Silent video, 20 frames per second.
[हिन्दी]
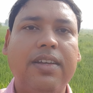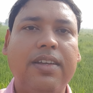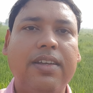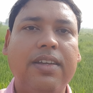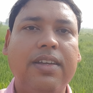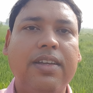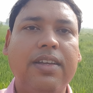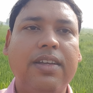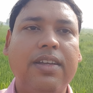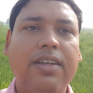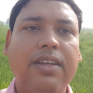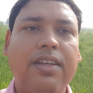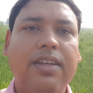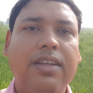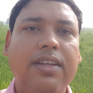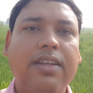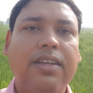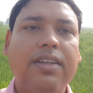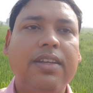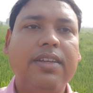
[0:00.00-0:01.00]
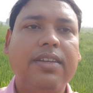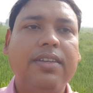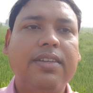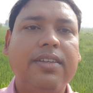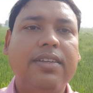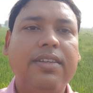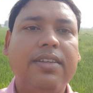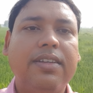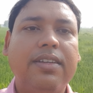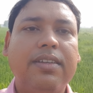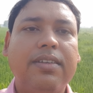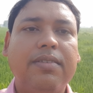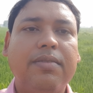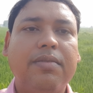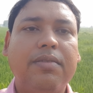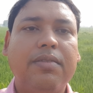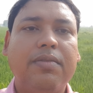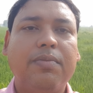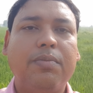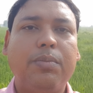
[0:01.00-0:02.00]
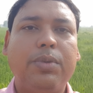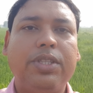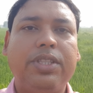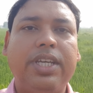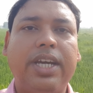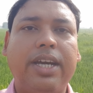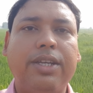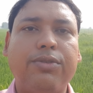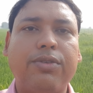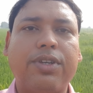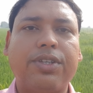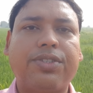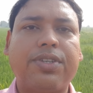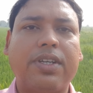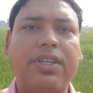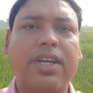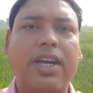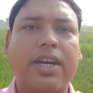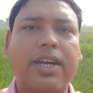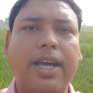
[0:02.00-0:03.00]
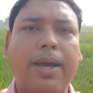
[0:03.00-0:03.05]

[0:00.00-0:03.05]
लगता है विद्या एजुकेशन का